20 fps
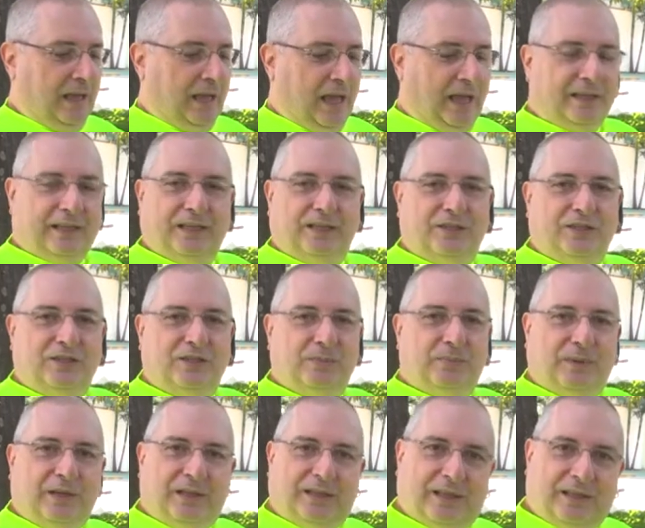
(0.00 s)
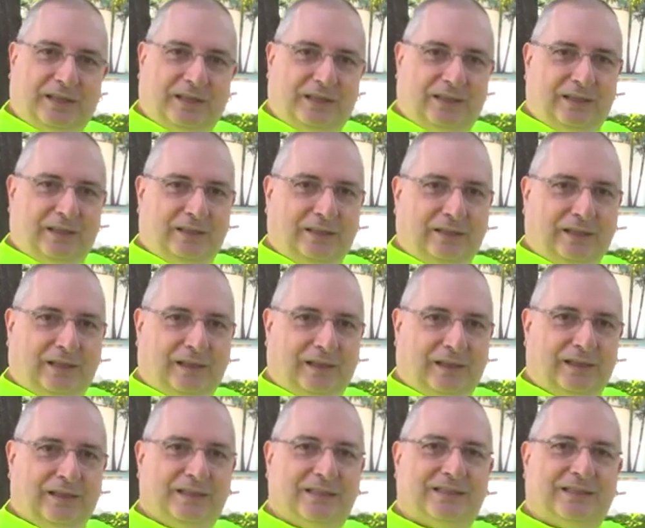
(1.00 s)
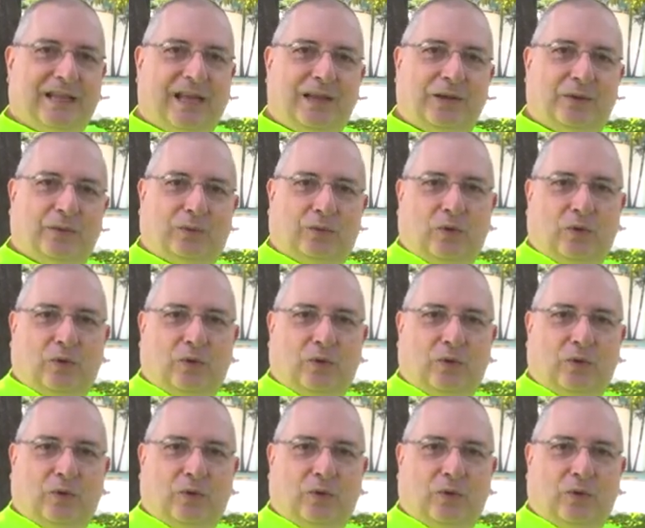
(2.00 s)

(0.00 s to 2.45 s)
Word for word: Aqui a gente brinca que na handcycle,